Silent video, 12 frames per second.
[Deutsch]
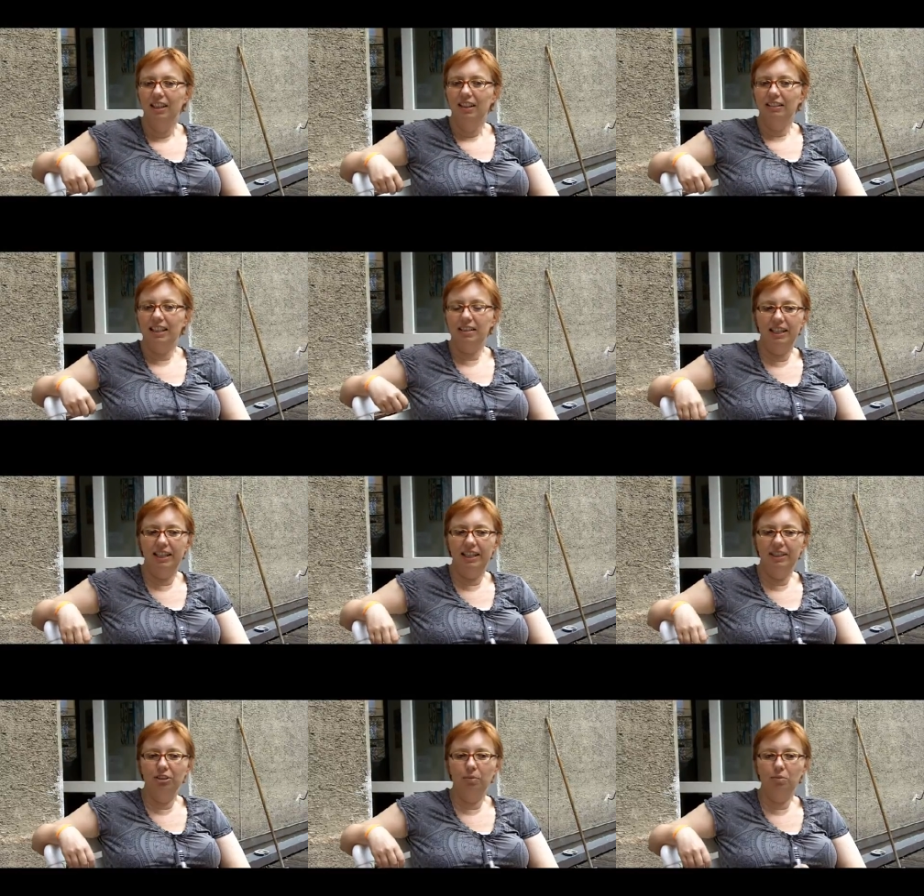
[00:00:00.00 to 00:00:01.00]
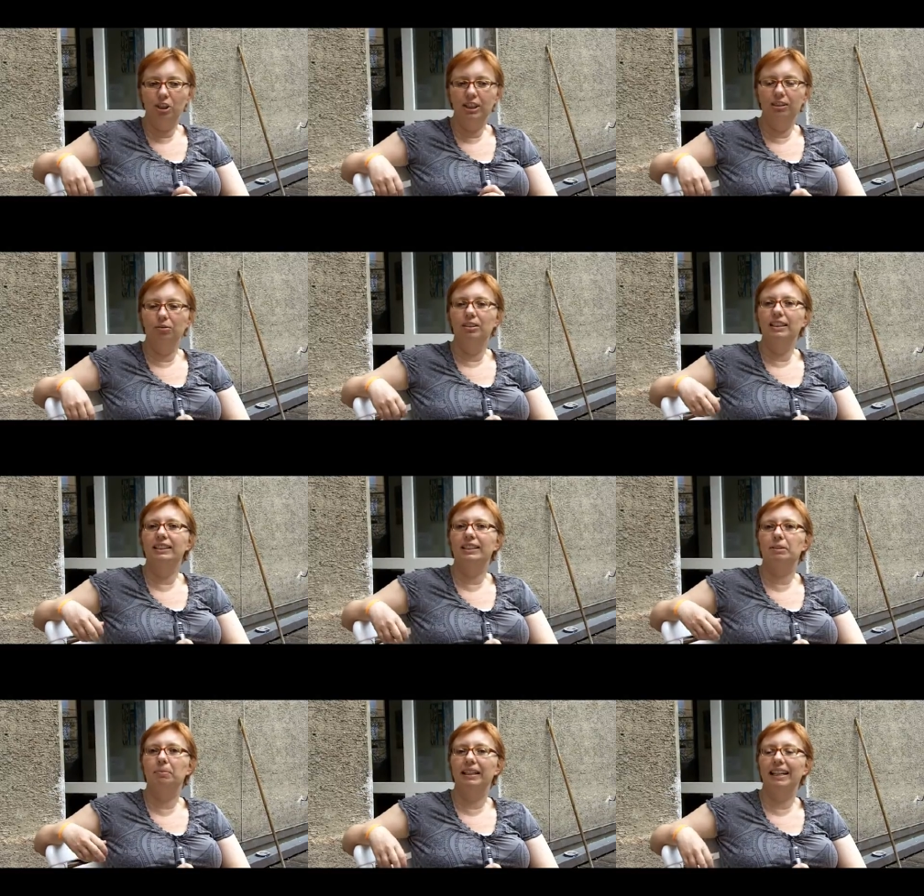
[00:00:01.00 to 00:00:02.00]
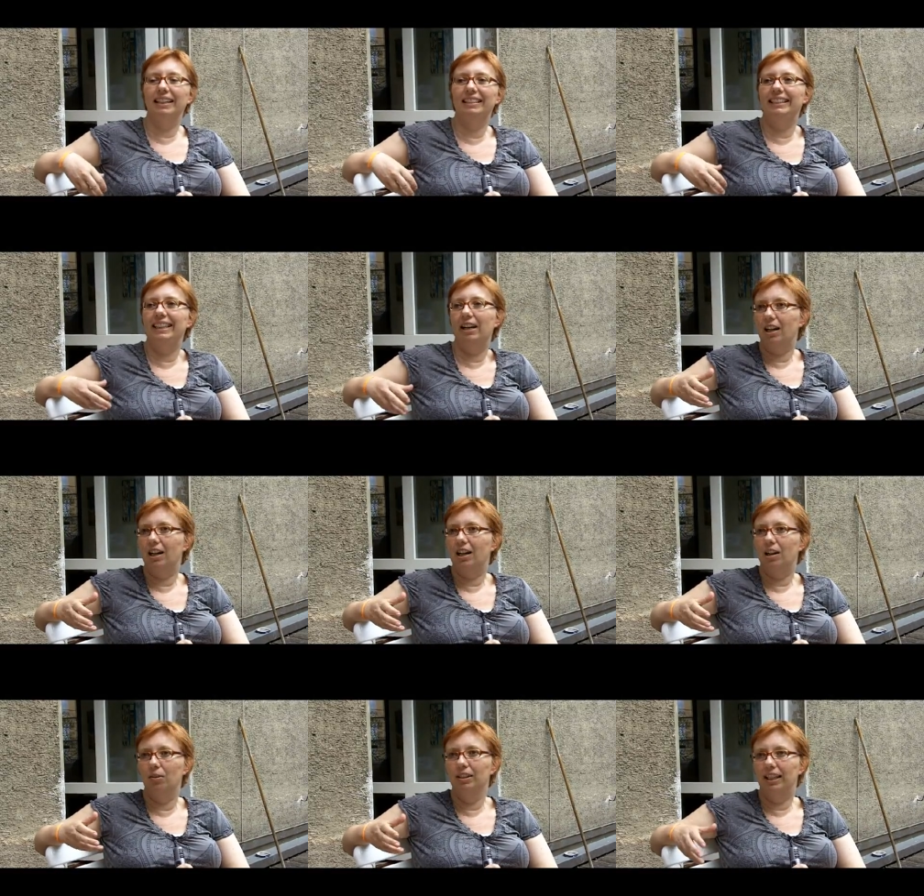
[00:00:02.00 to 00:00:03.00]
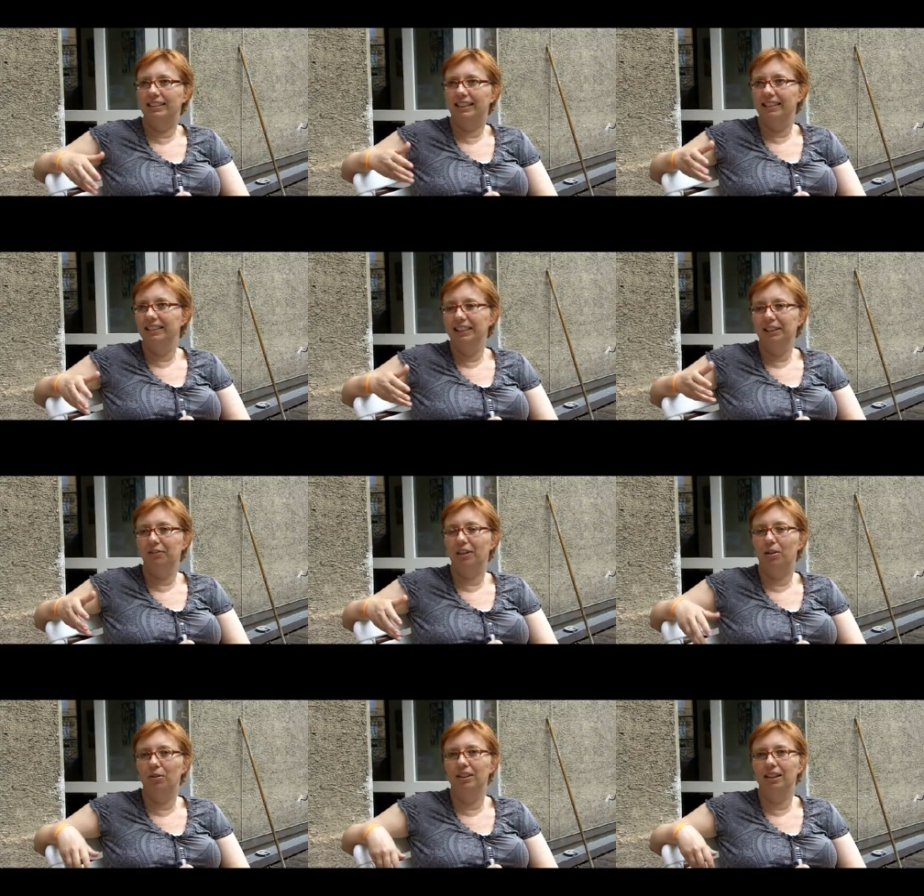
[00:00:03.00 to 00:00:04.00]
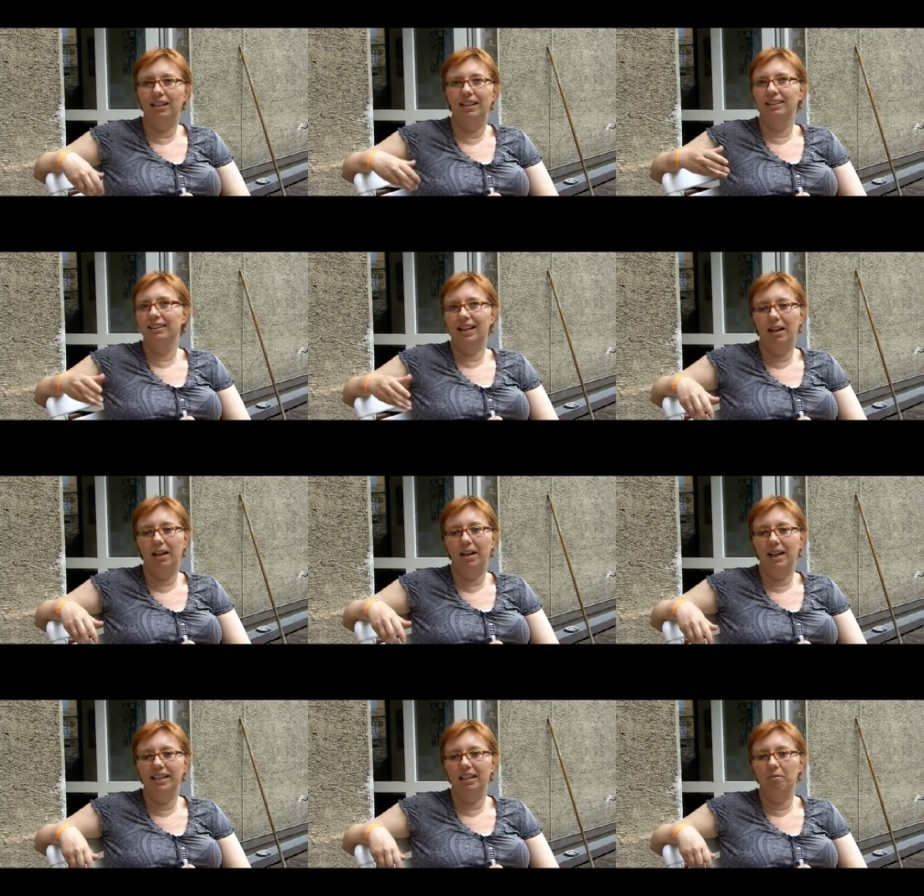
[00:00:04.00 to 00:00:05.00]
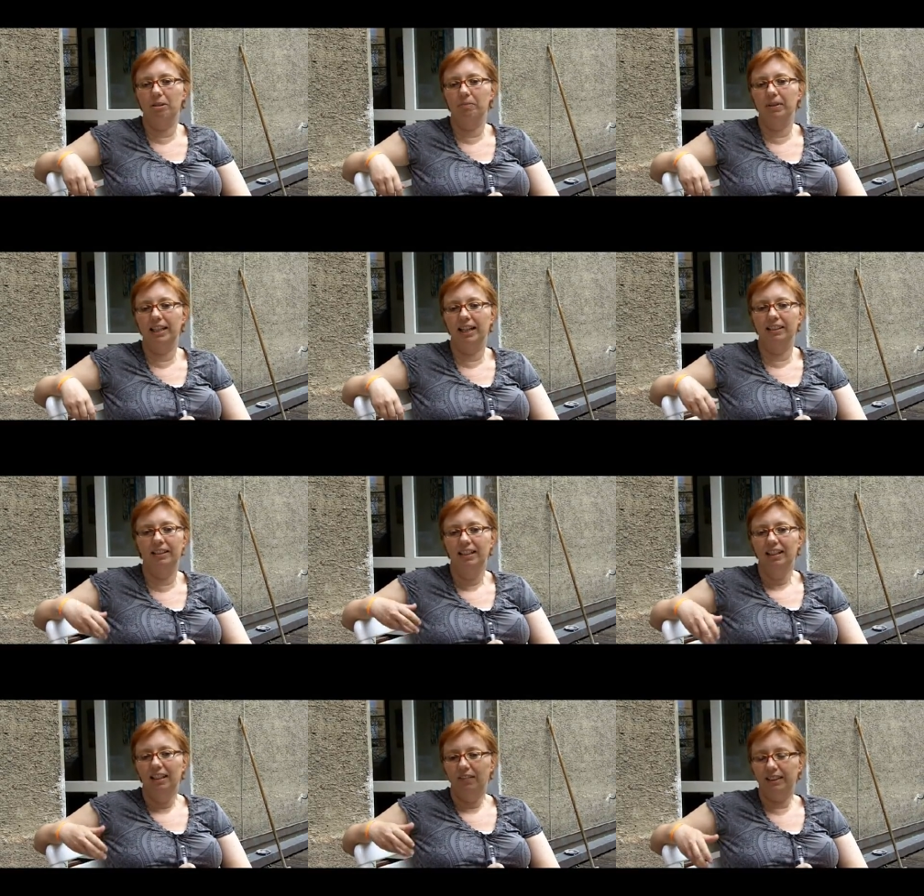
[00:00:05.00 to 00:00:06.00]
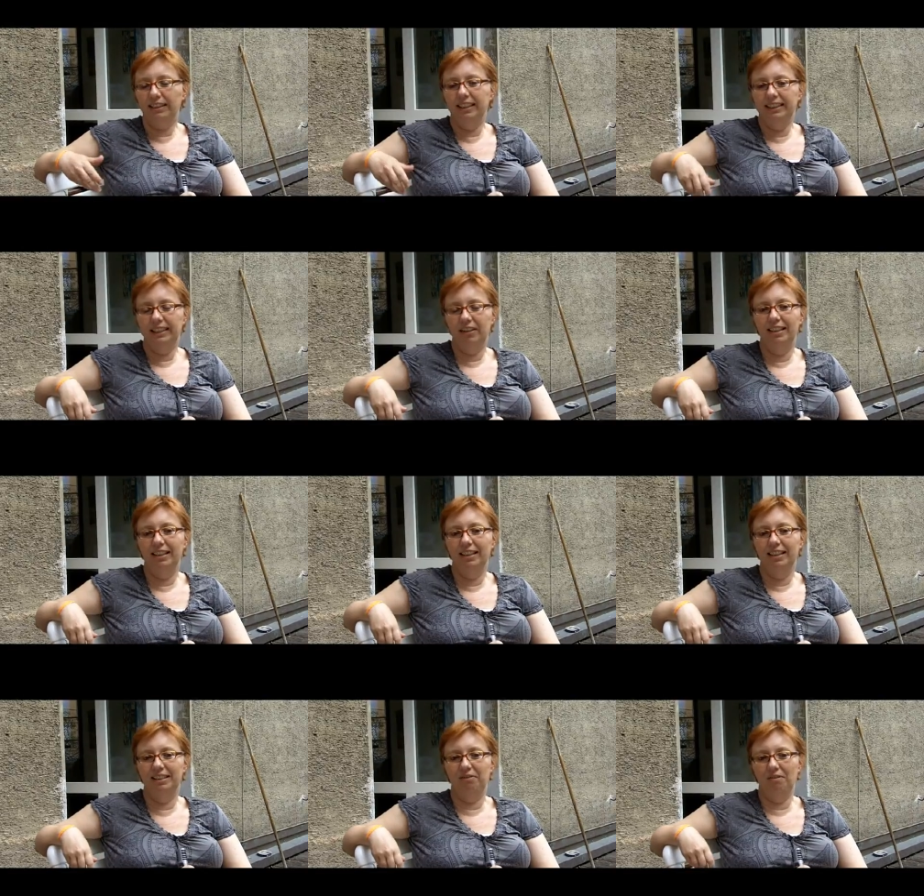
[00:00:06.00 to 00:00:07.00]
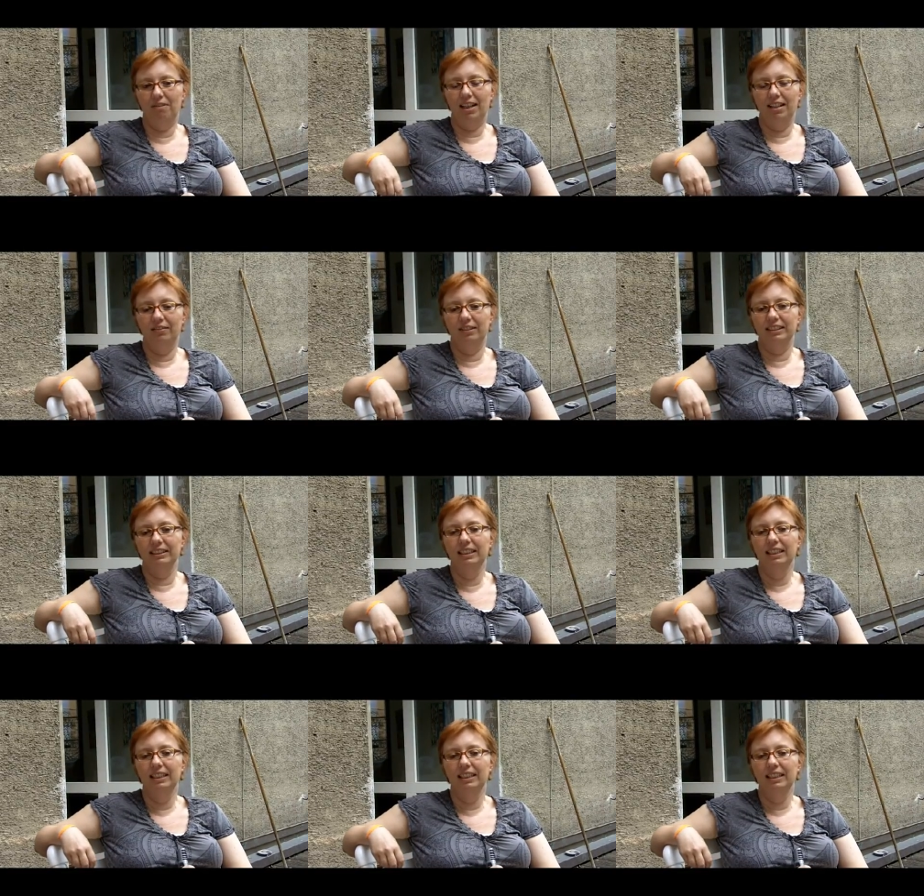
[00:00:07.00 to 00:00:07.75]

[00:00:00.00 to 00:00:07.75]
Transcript: das im Zentrum steht und nicht das Begehren der Frauen, als hätten die Frauen alle ein gemeinsames Begehren, was ja nicht der Fall ist, wie wir alle wissen.